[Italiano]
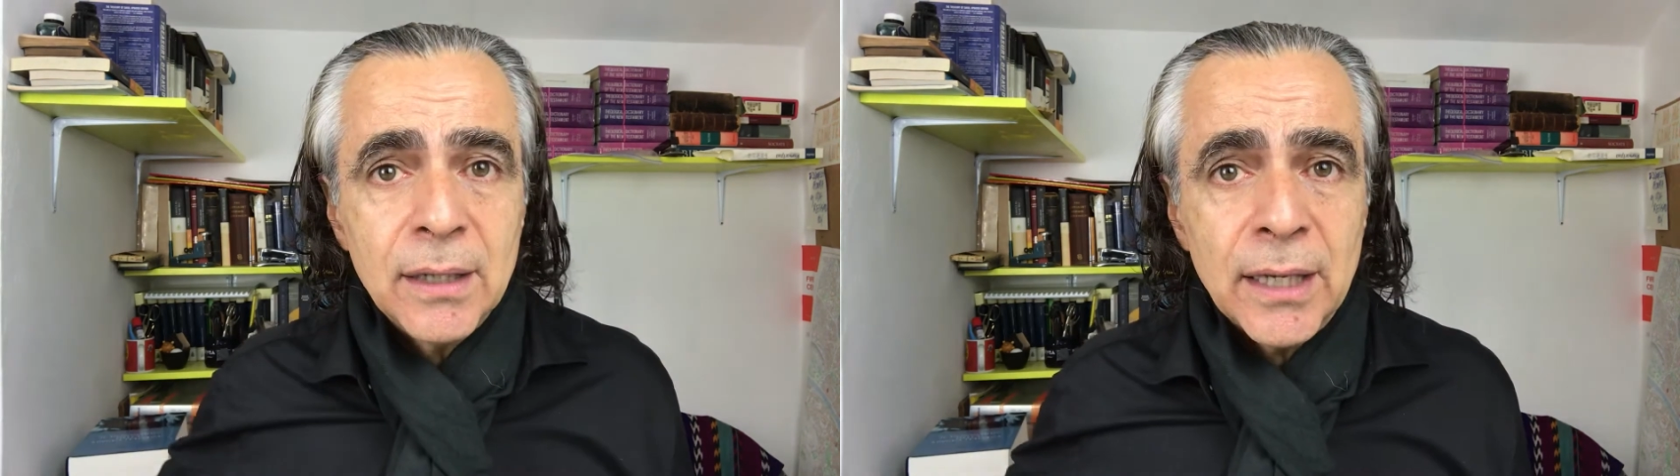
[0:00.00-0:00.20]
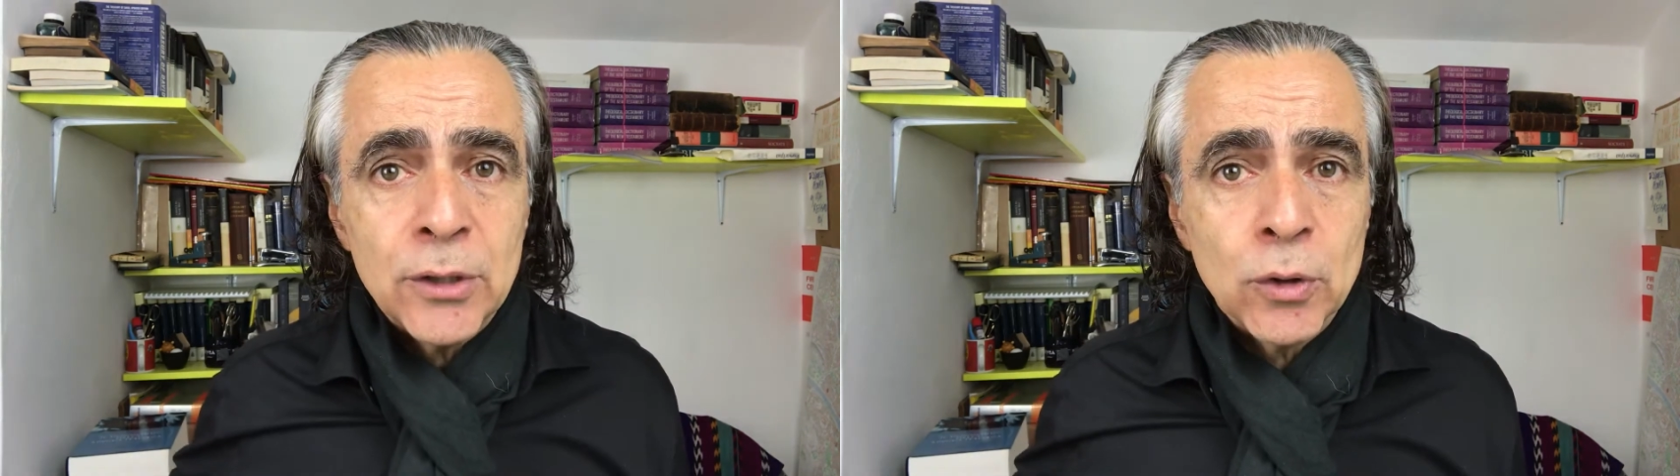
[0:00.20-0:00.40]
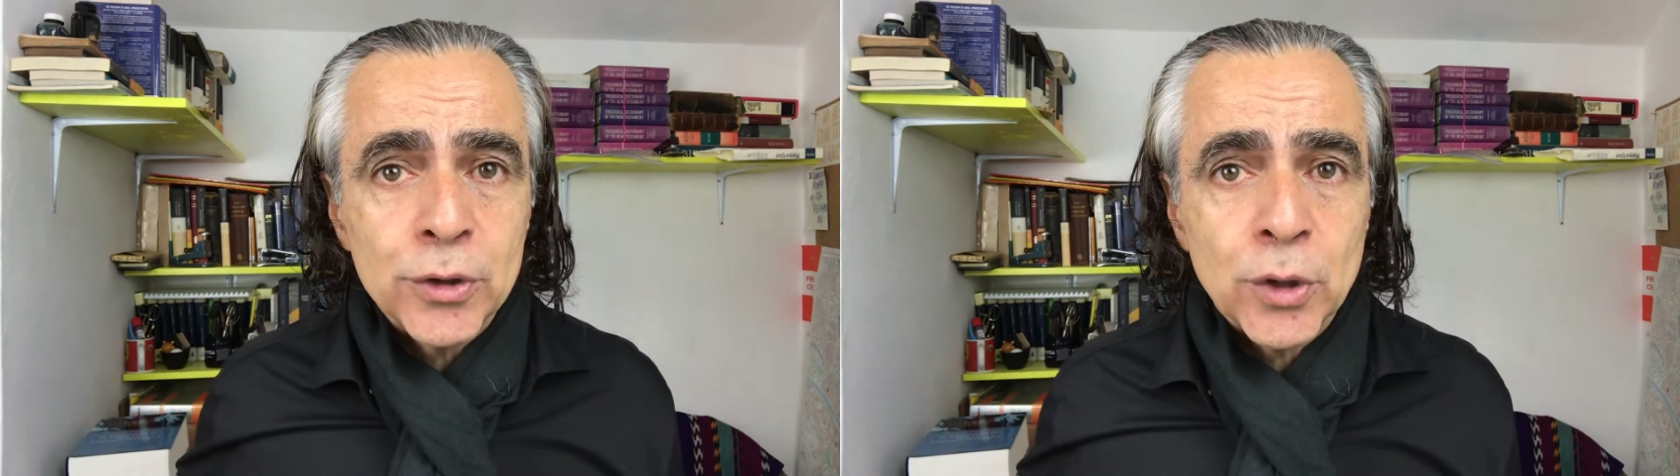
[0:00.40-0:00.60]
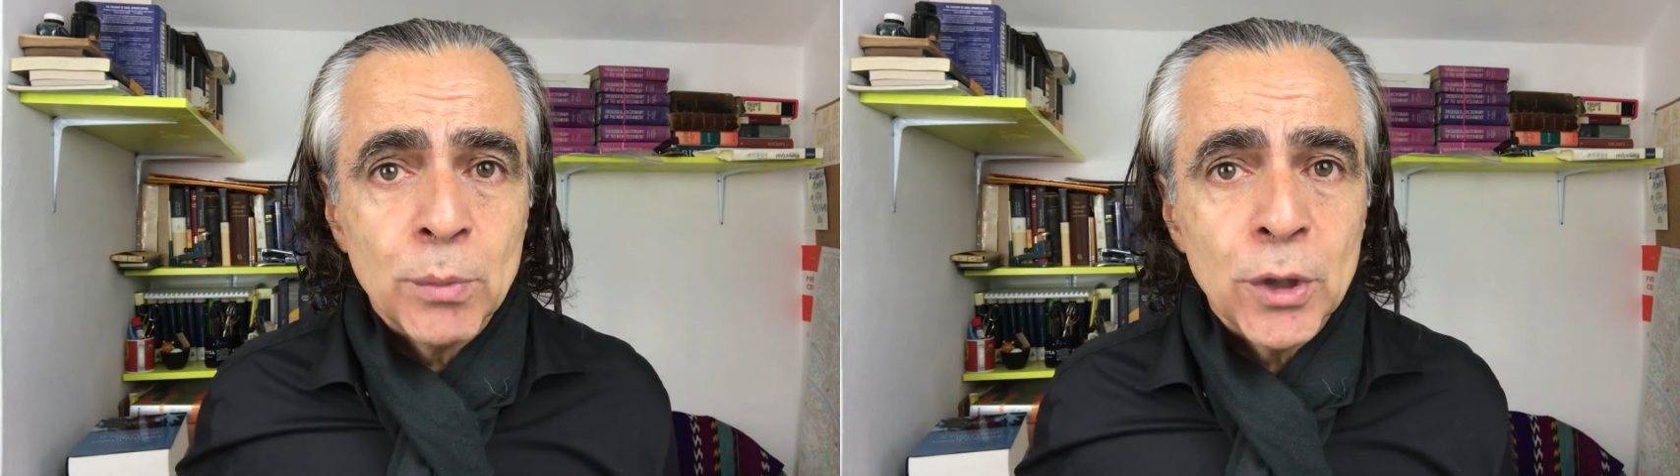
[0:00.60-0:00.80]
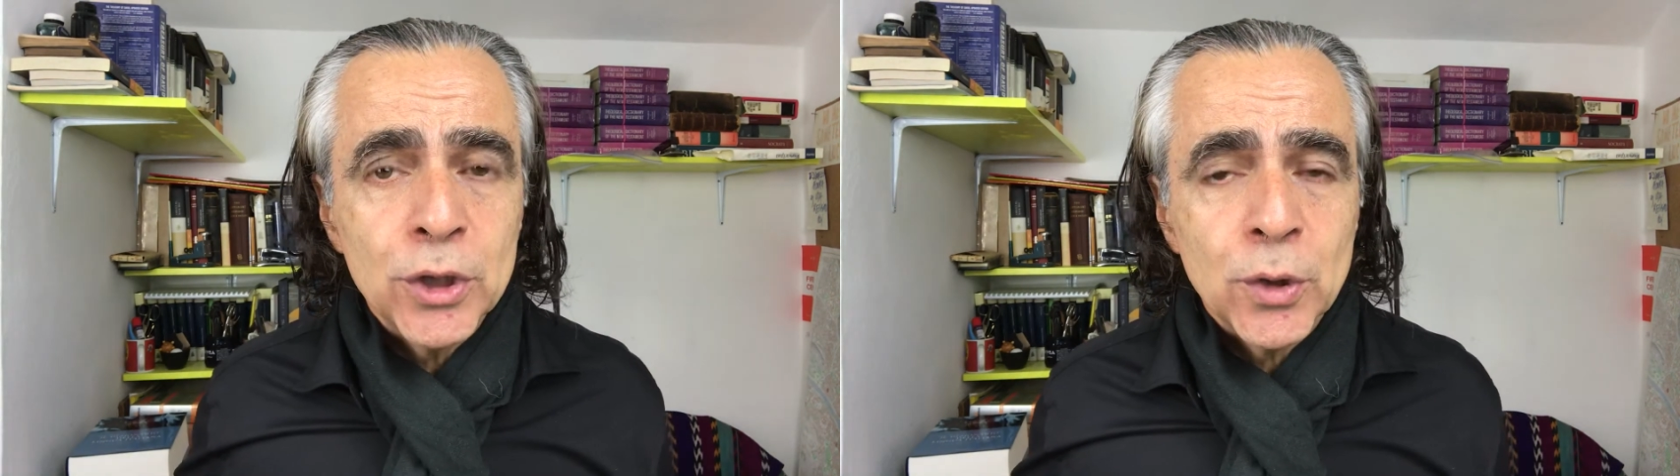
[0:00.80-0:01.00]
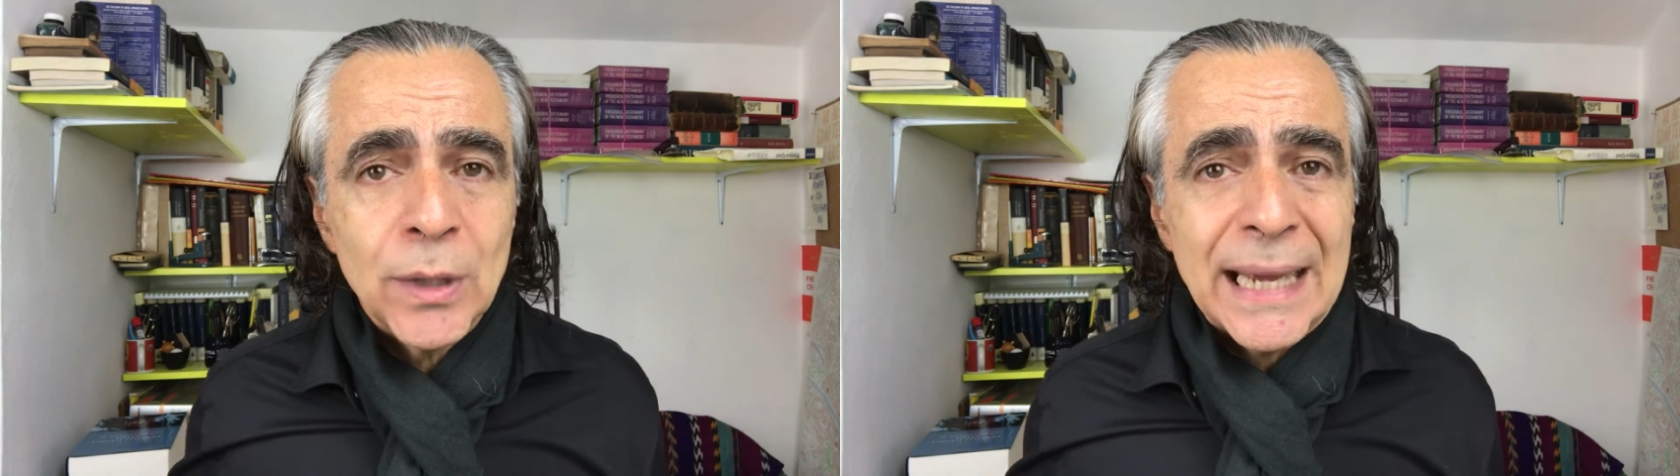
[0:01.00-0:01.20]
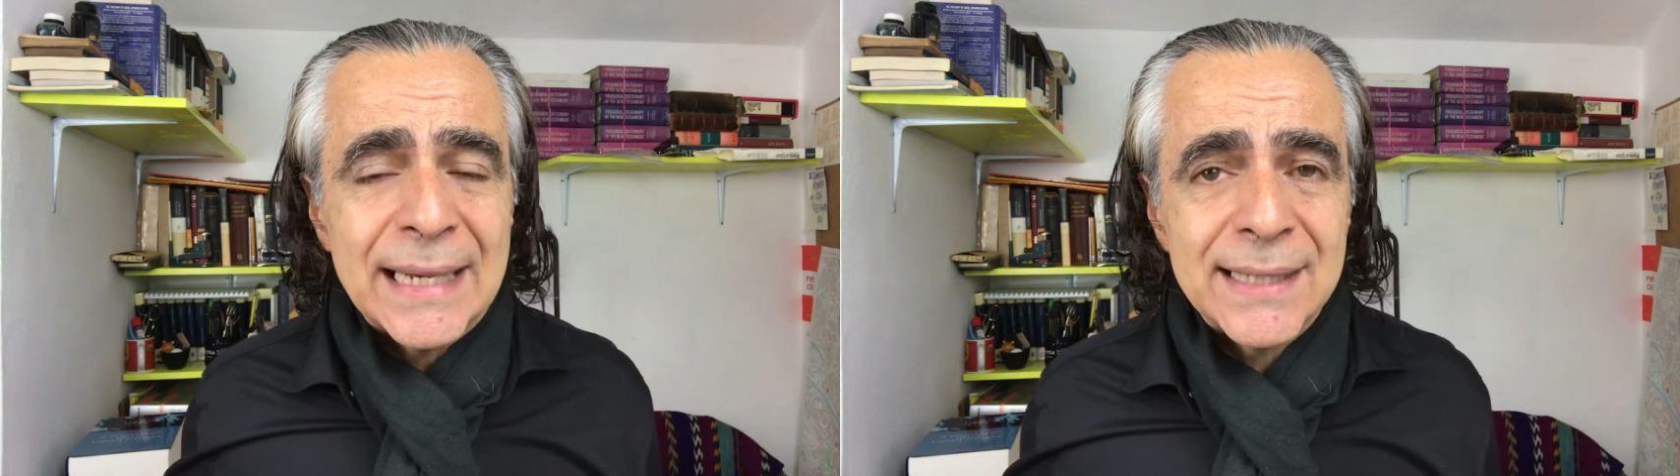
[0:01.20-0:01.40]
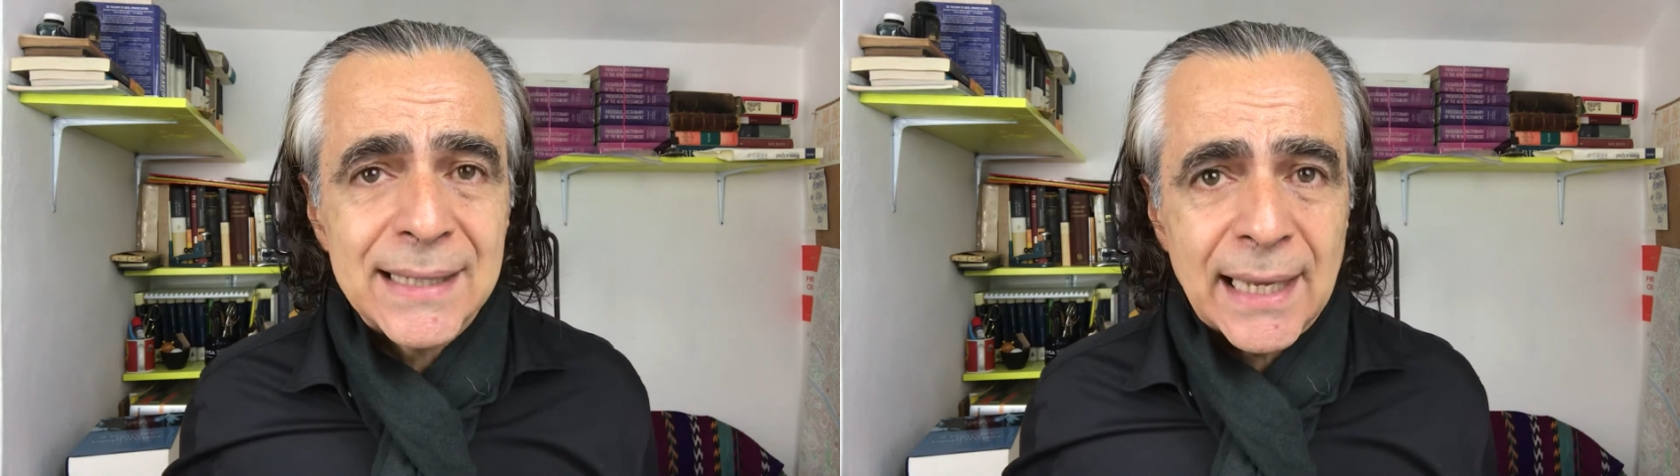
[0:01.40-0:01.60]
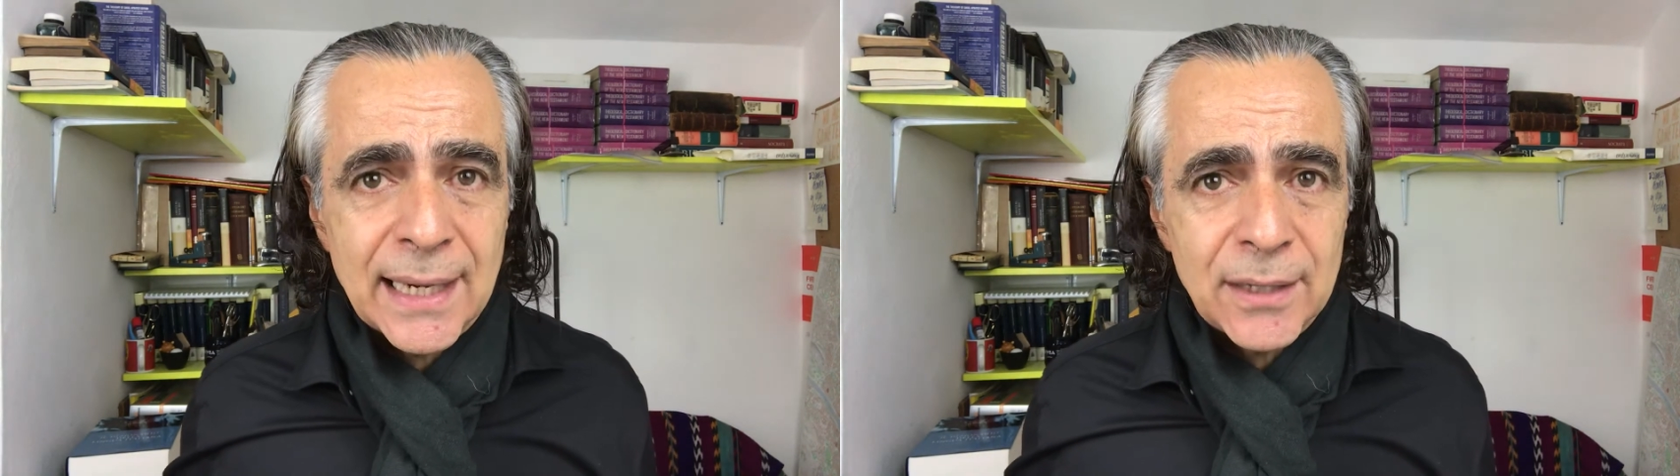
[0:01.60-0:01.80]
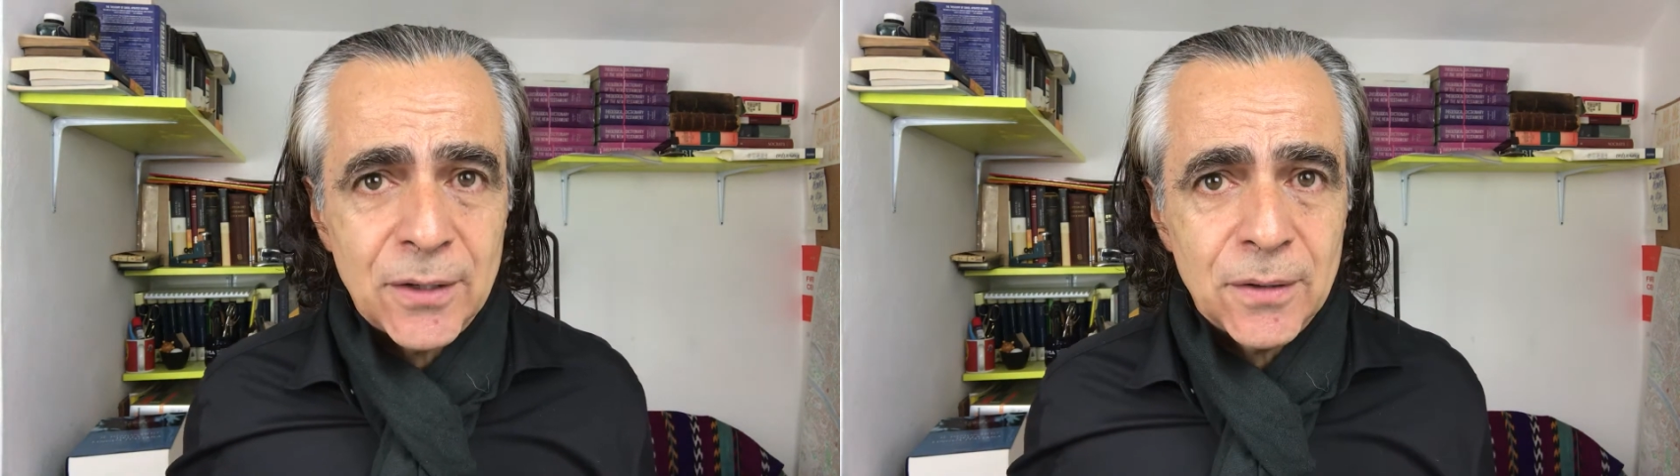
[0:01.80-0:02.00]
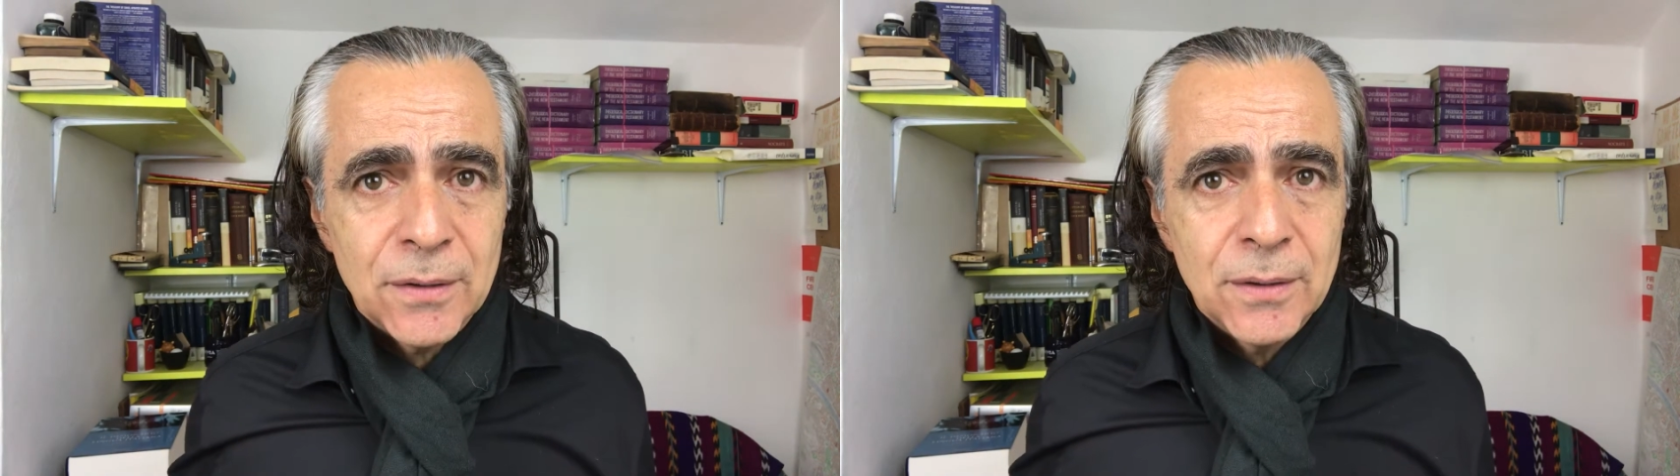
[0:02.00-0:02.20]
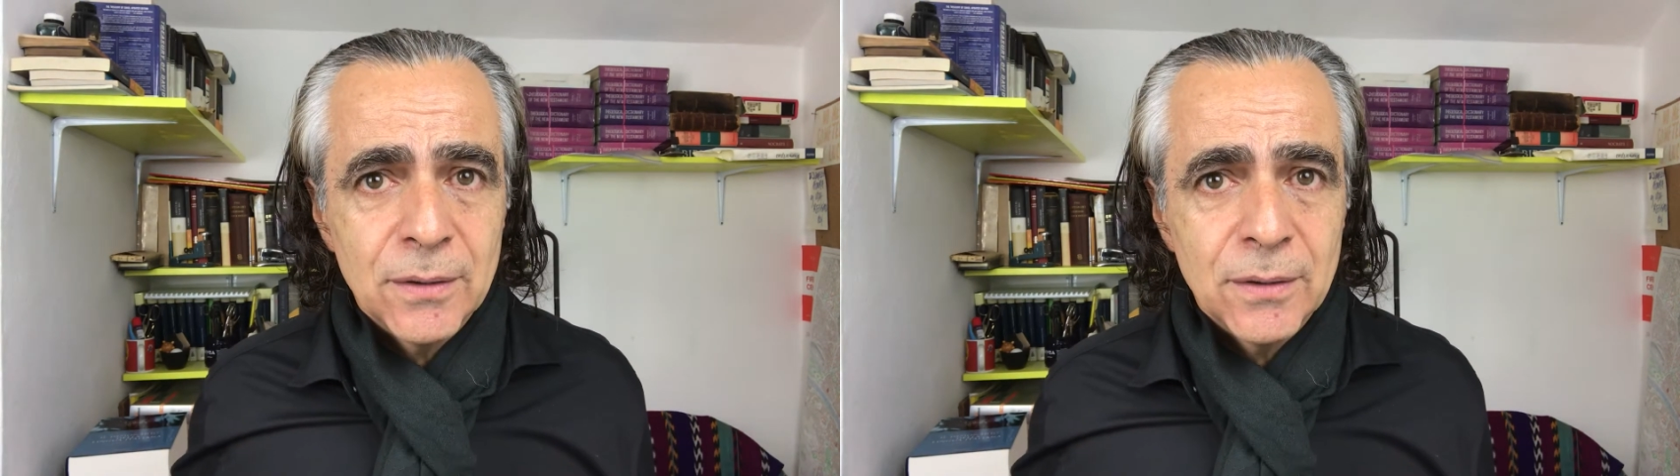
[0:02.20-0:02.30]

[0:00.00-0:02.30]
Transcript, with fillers: il nostro mondo esterno,